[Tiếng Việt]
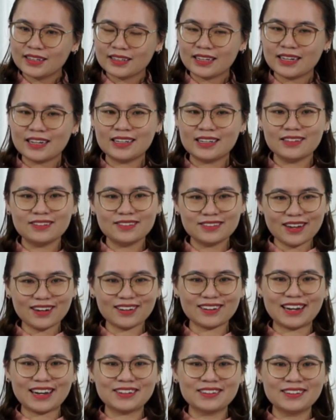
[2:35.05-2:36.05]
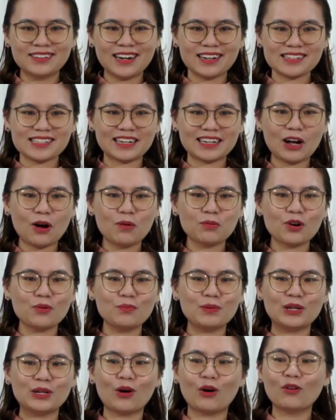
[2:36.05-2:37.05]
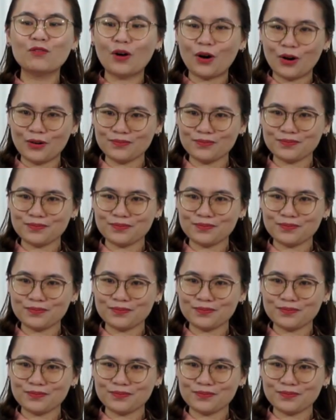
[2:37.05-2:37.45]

thì thứ nhất là người đó sẽ không có bị lỗ vốn